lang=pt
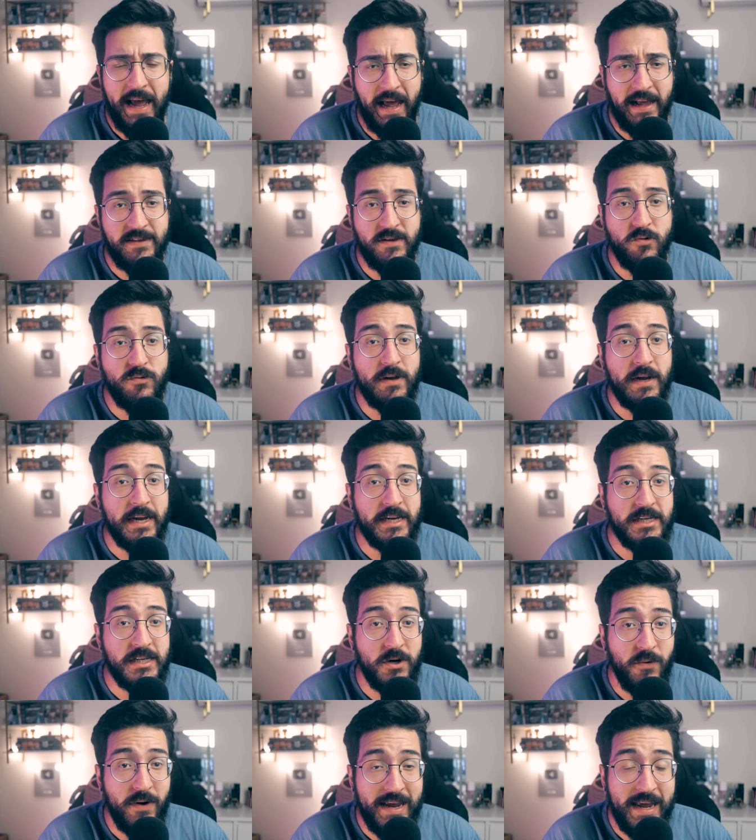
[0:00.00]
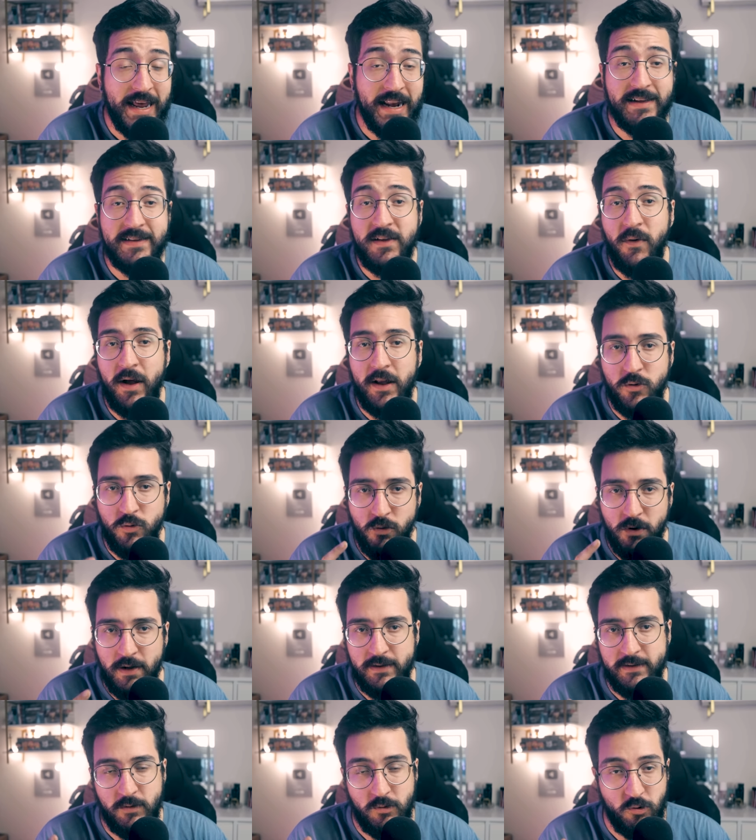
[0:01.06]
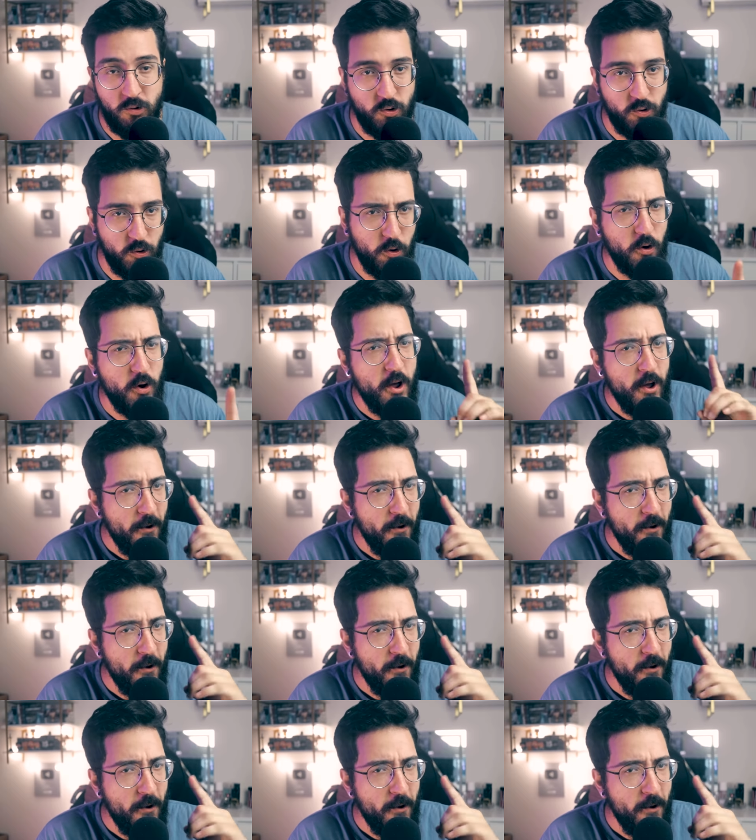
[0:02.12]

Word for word: a segunda questão é em relação à duração do jogo.